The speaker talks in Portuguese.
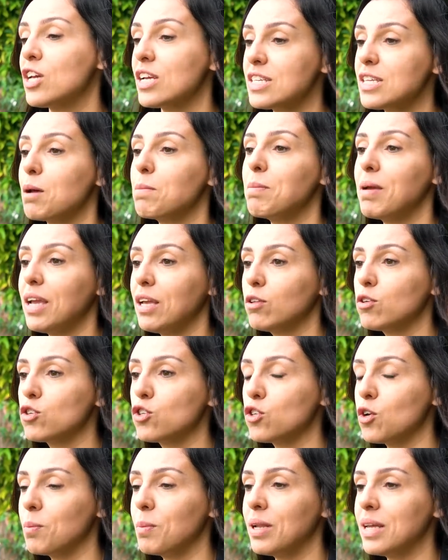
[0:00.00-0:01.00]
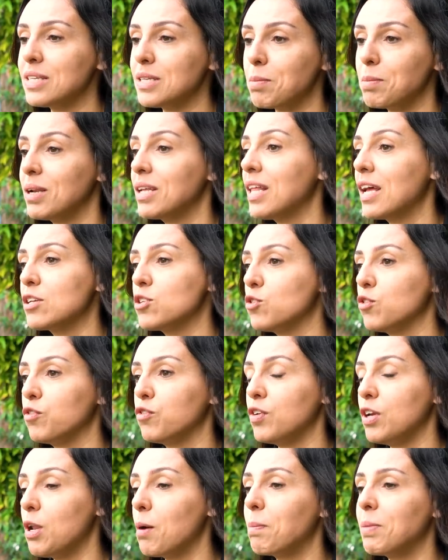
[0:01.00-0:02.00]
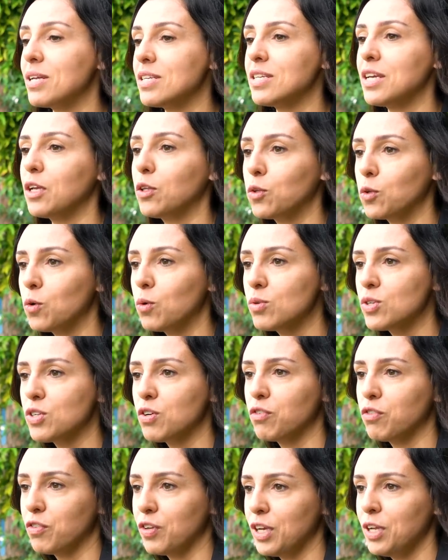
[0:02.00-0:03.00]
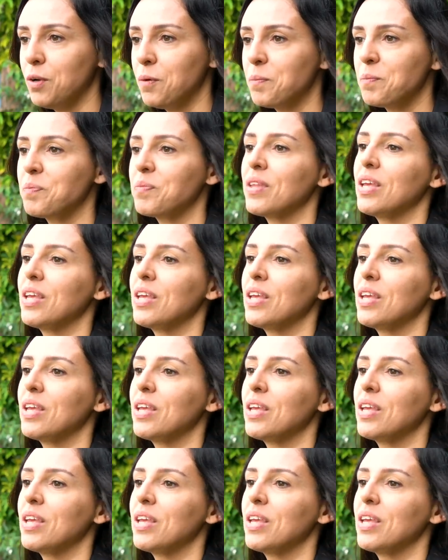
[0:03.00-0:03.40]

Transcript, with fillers: já sabendo sobre as habilidades do filho, apresentou o seu filho,